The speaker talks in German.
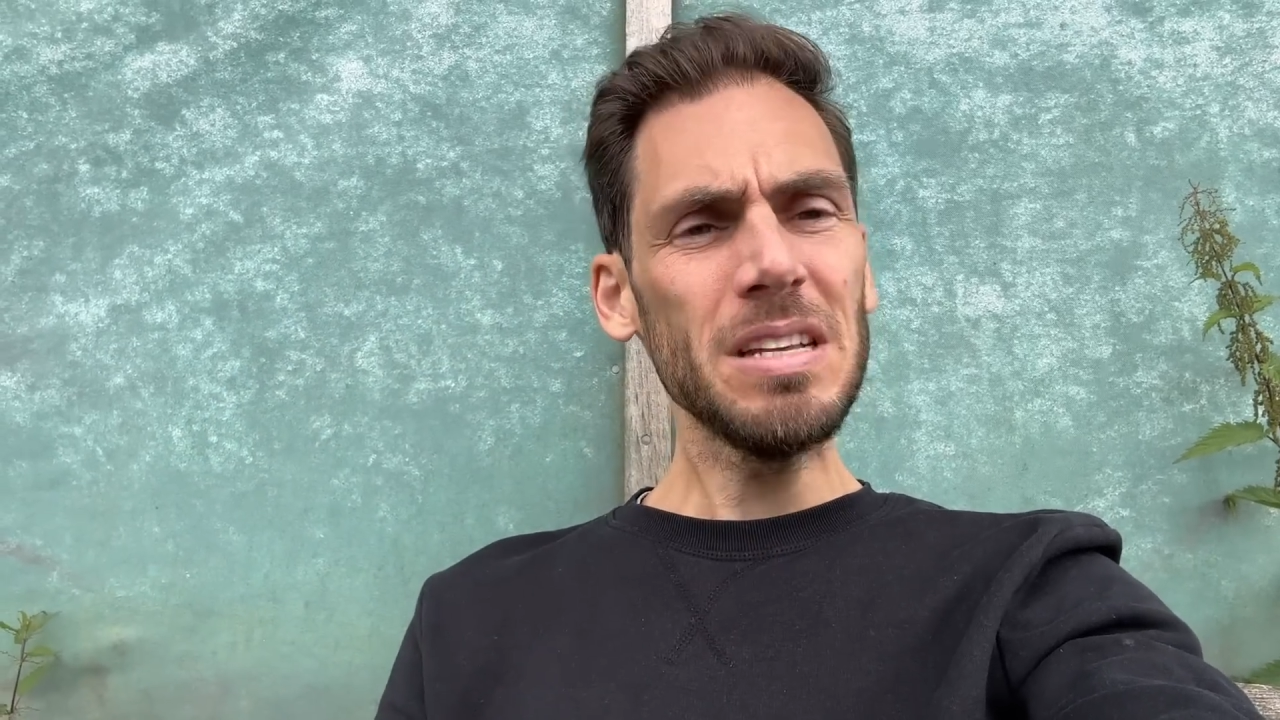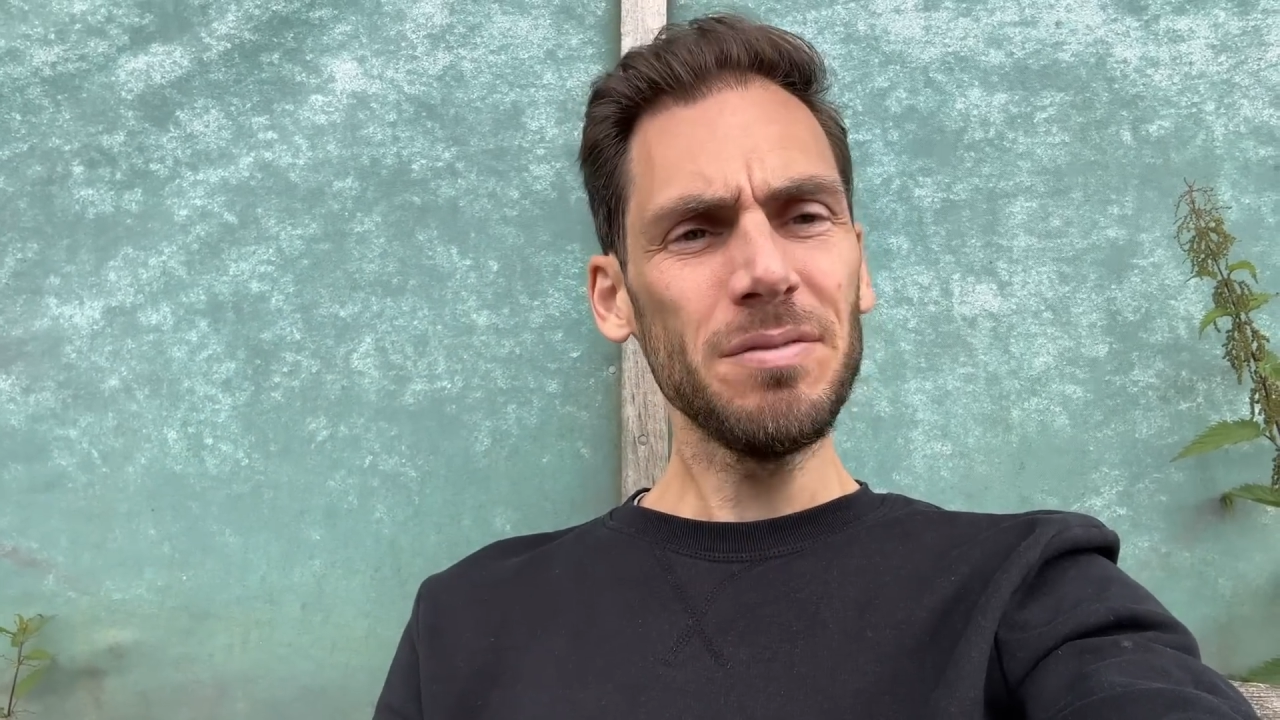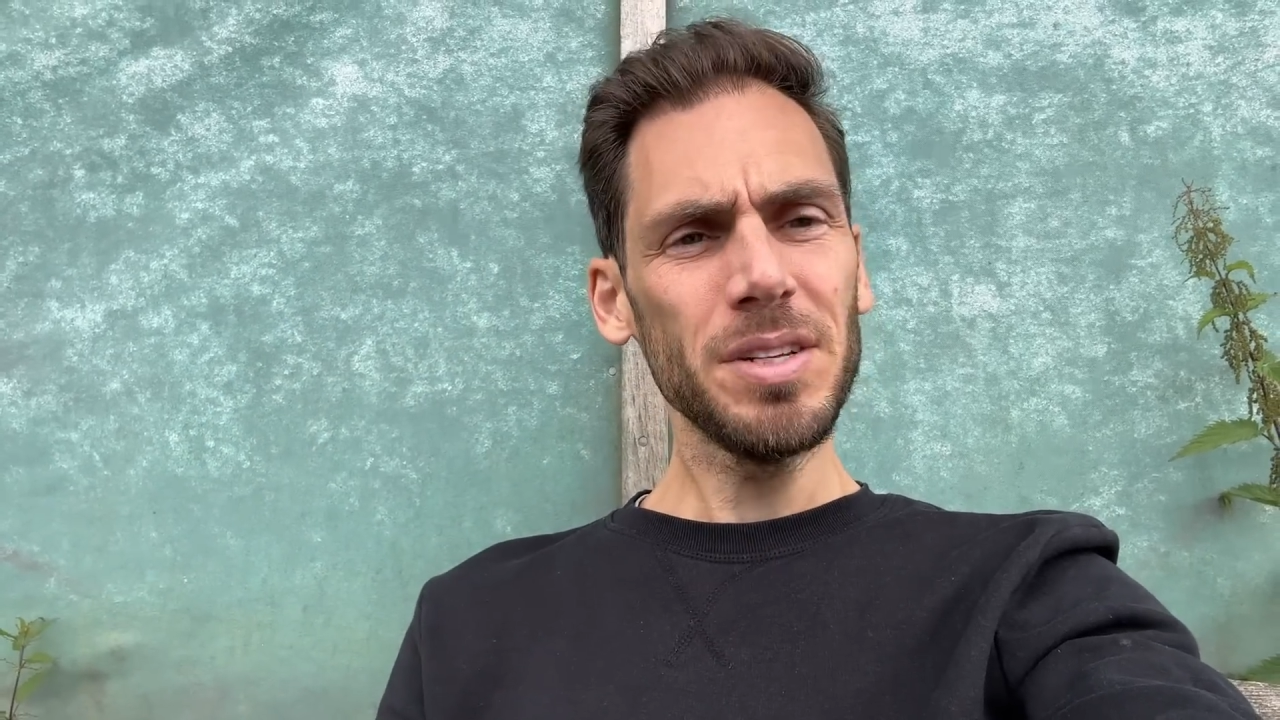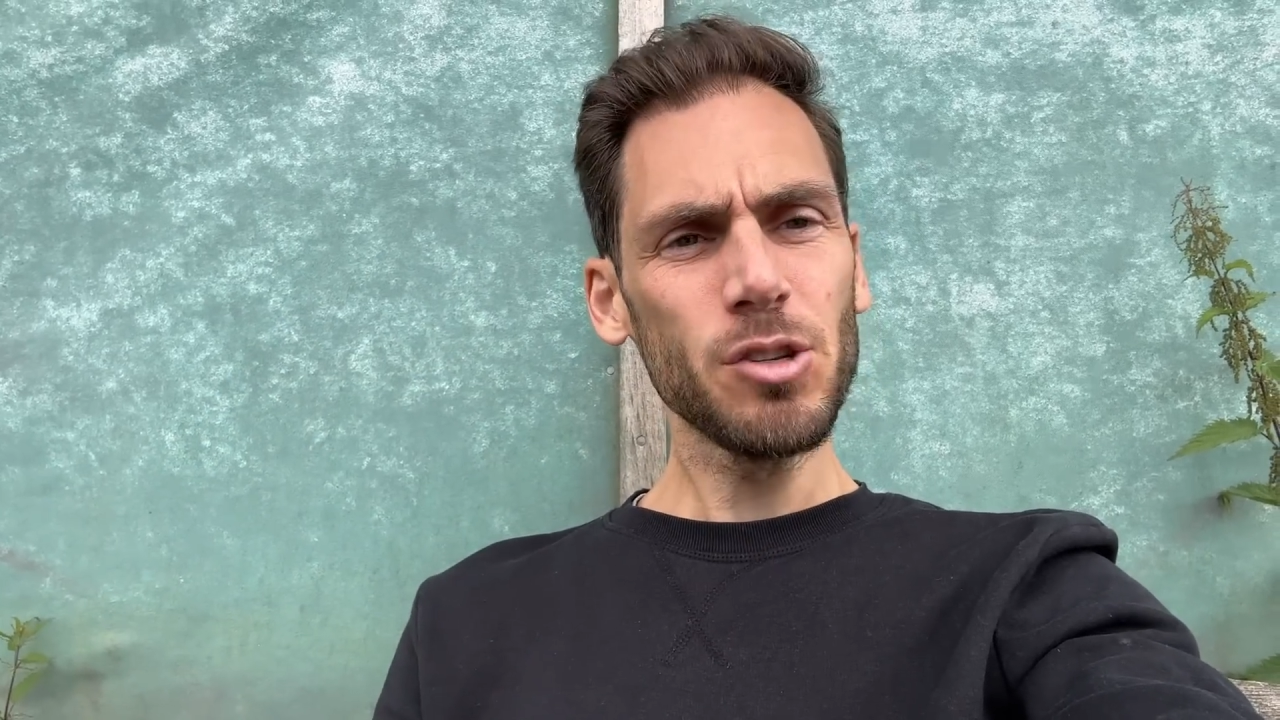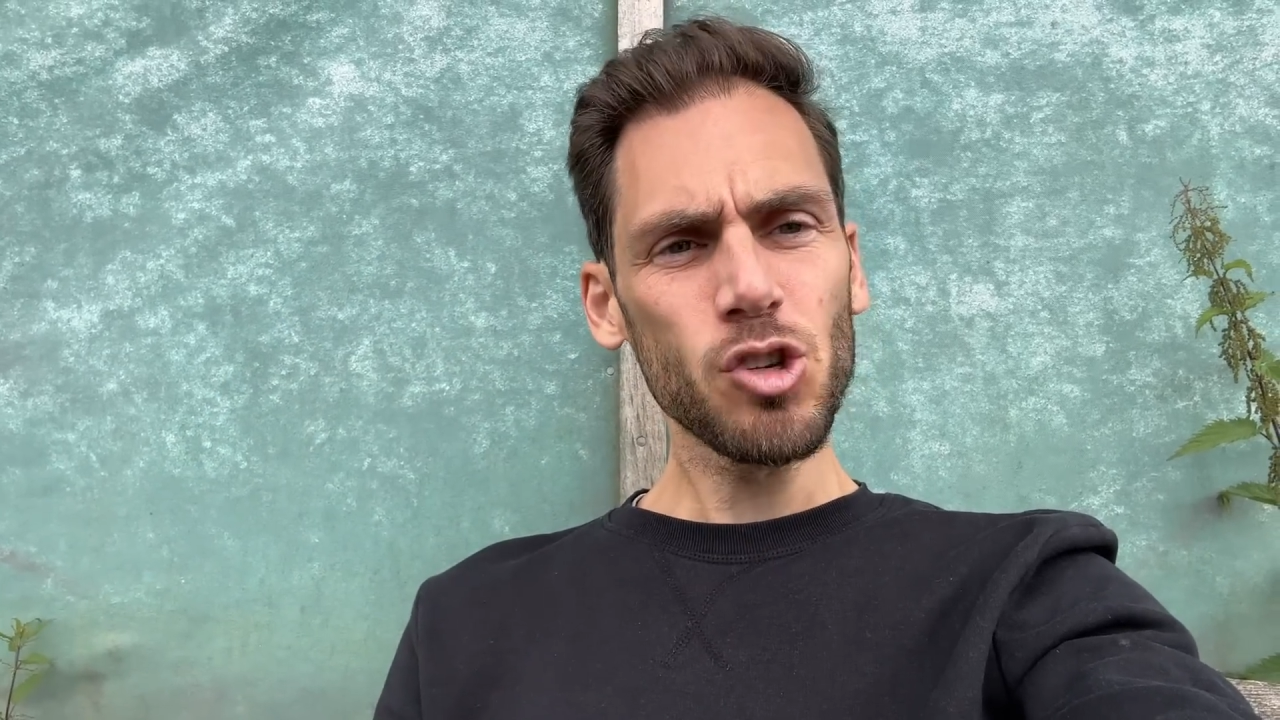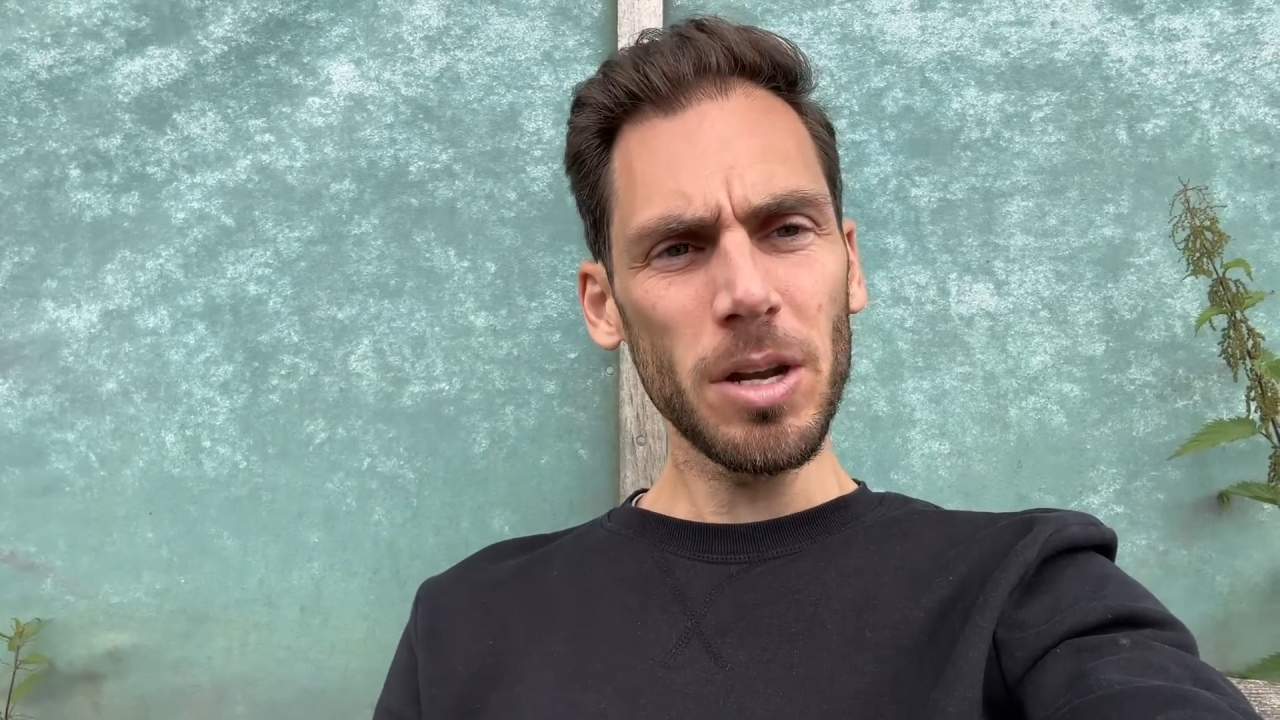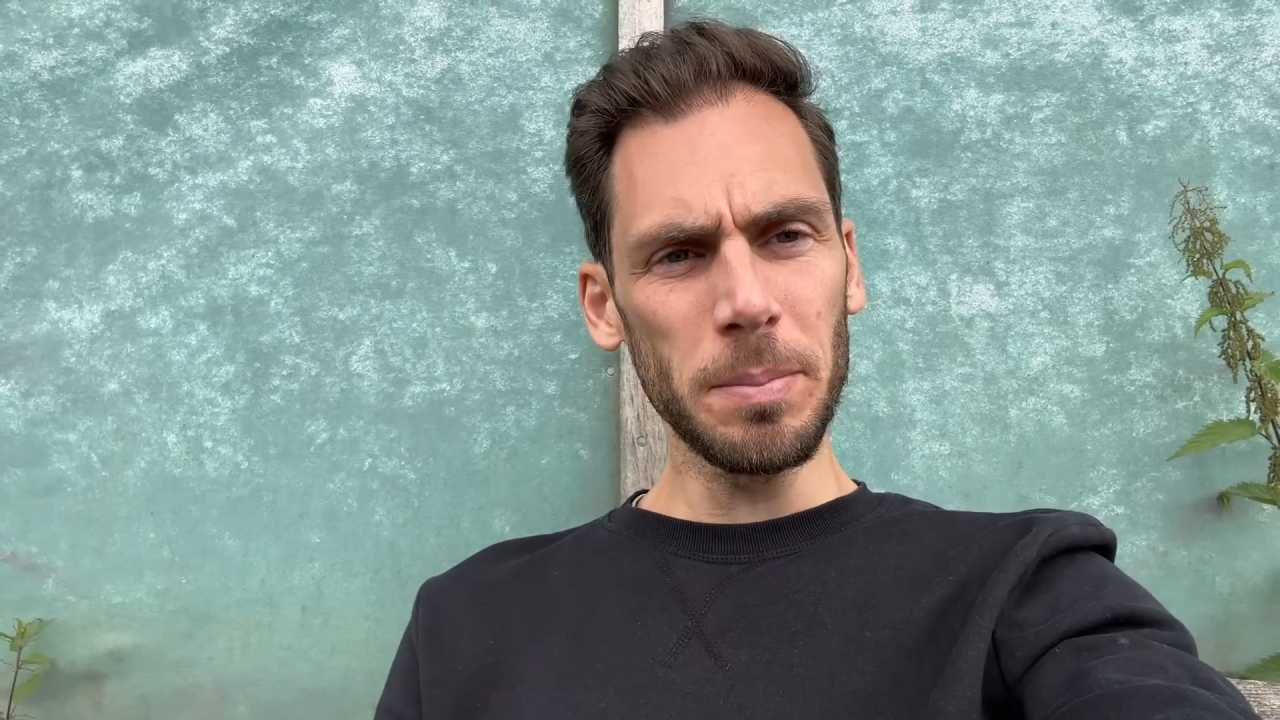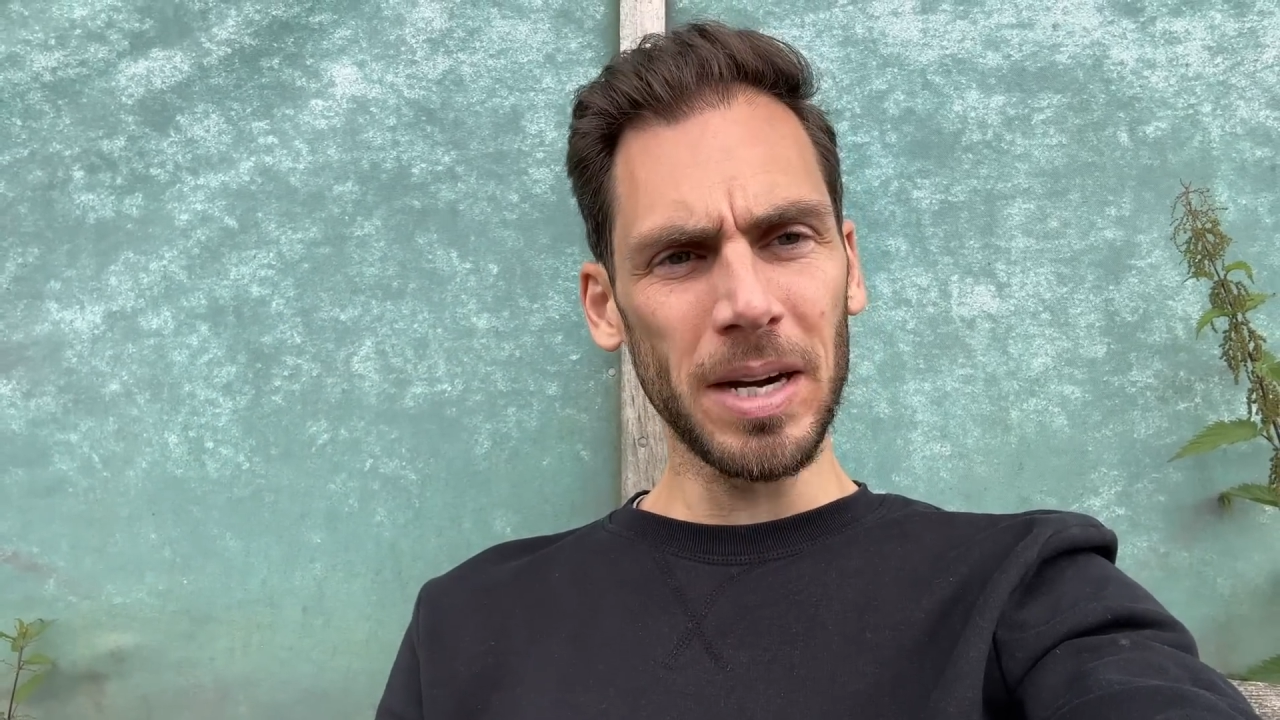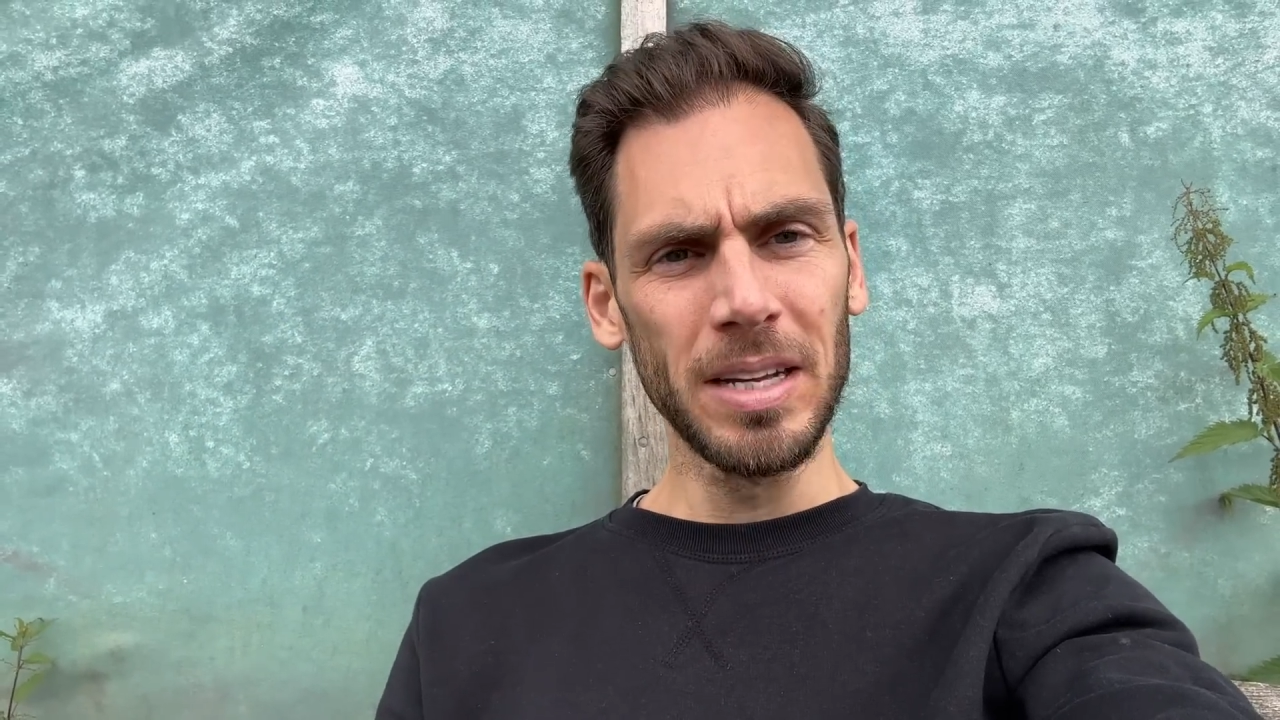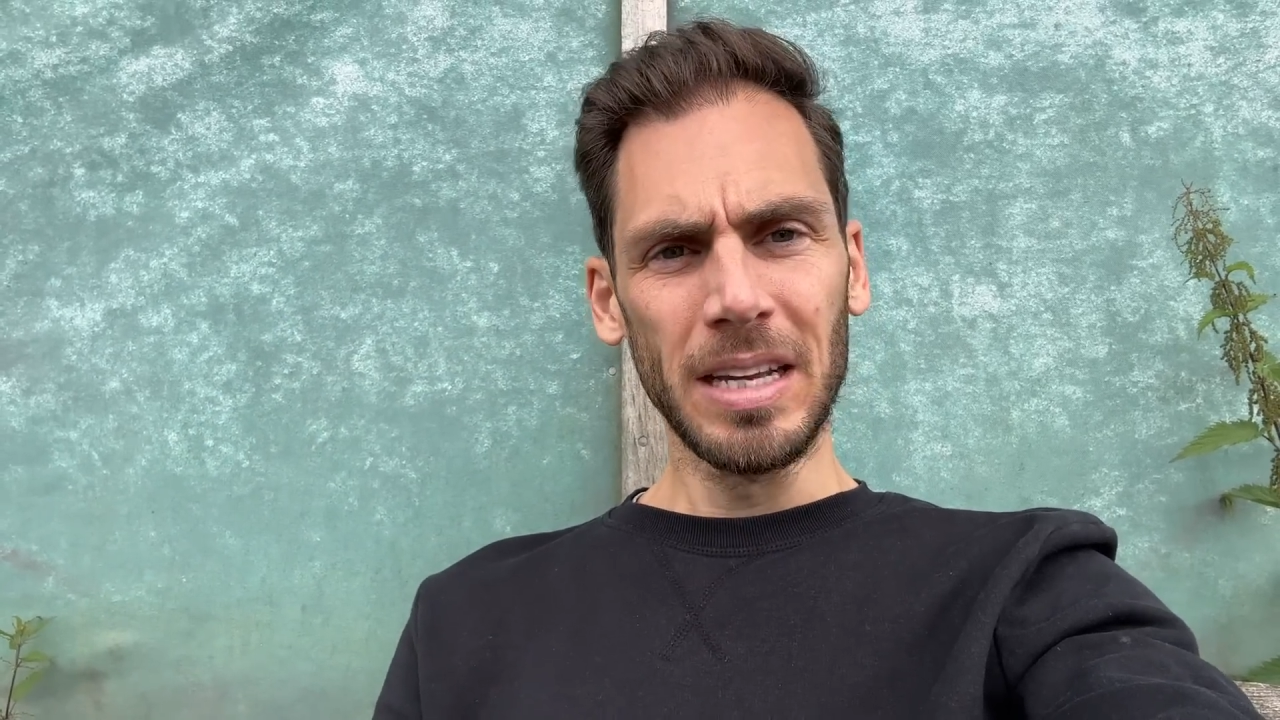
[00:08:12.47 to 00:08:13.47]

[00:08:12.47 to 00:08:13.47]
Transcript: viel schlimmer